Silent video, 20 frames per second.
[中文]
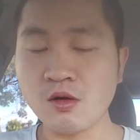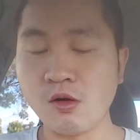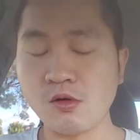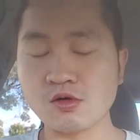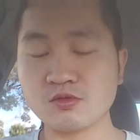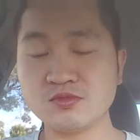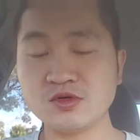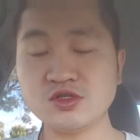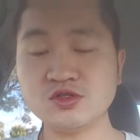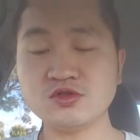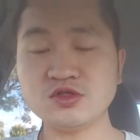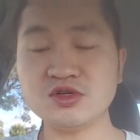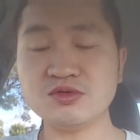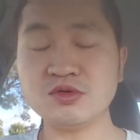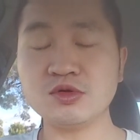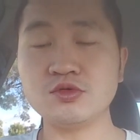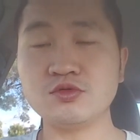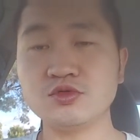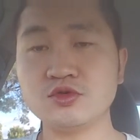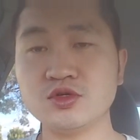嗯，没有微
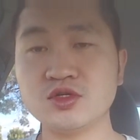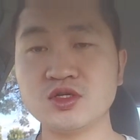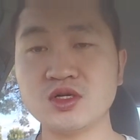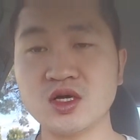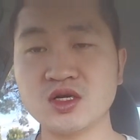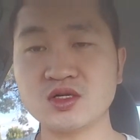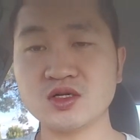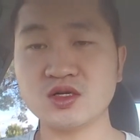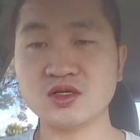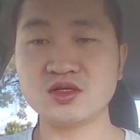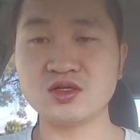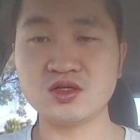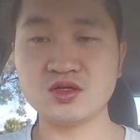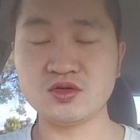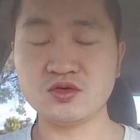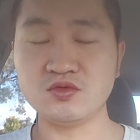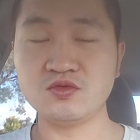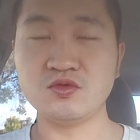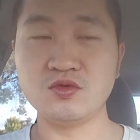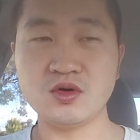波炉，就像上次
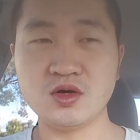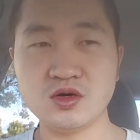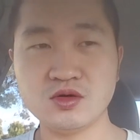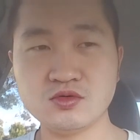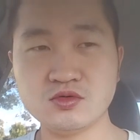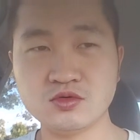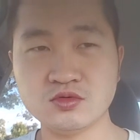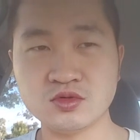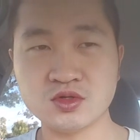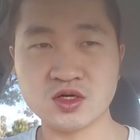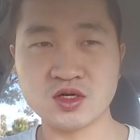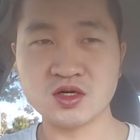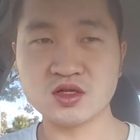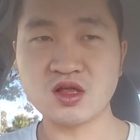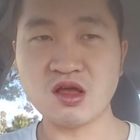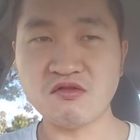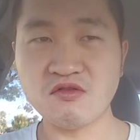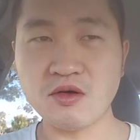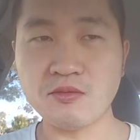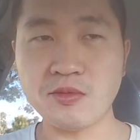我用那个
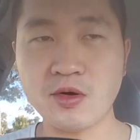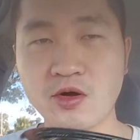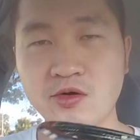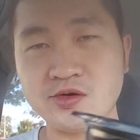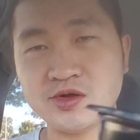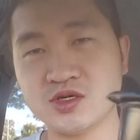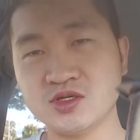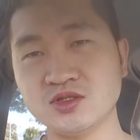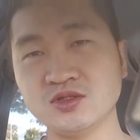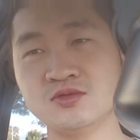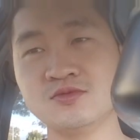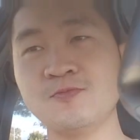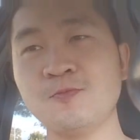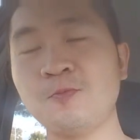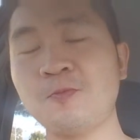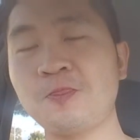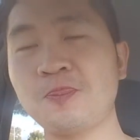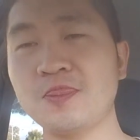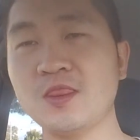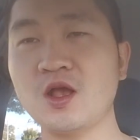电饭煲那个
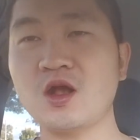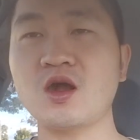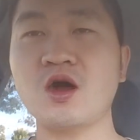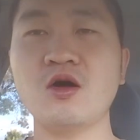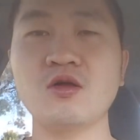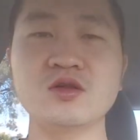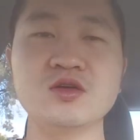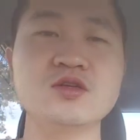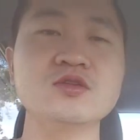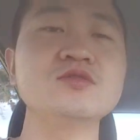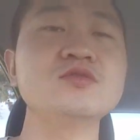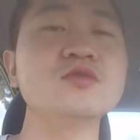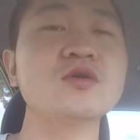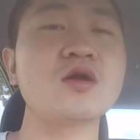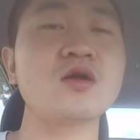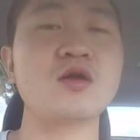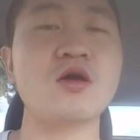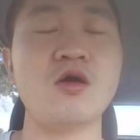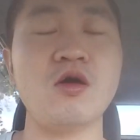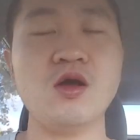那搞了一次，
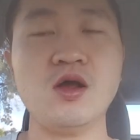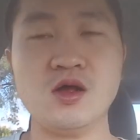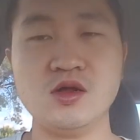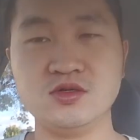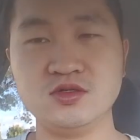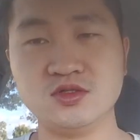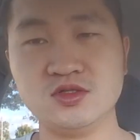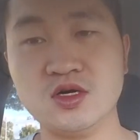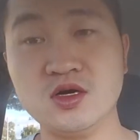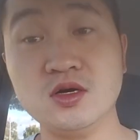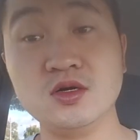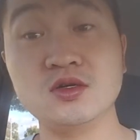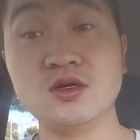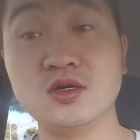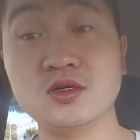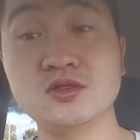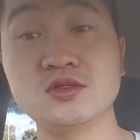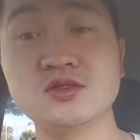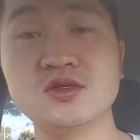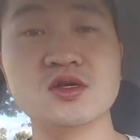搞很长很
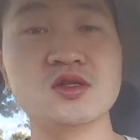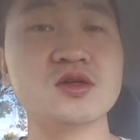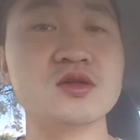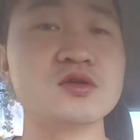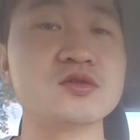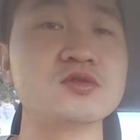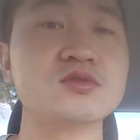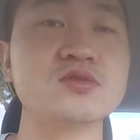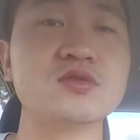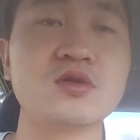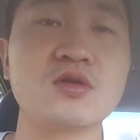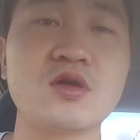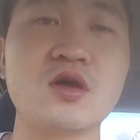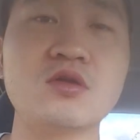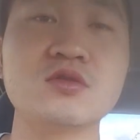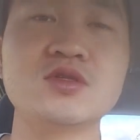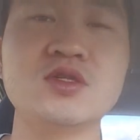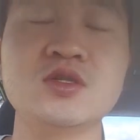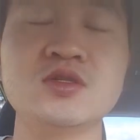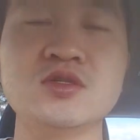长时间才能吃，
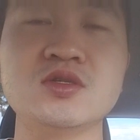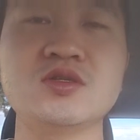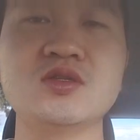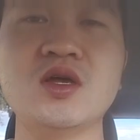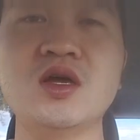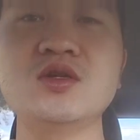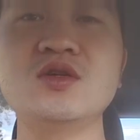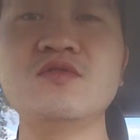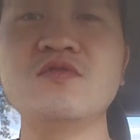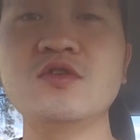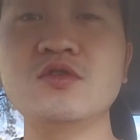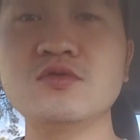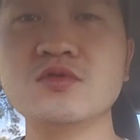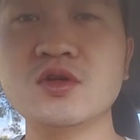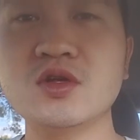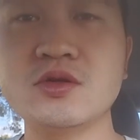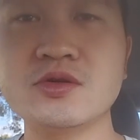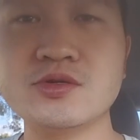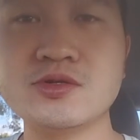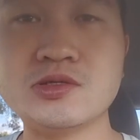搞将近三十分钟
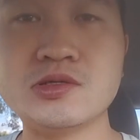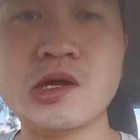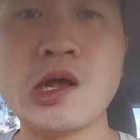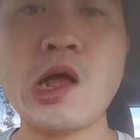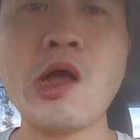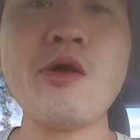才能吃，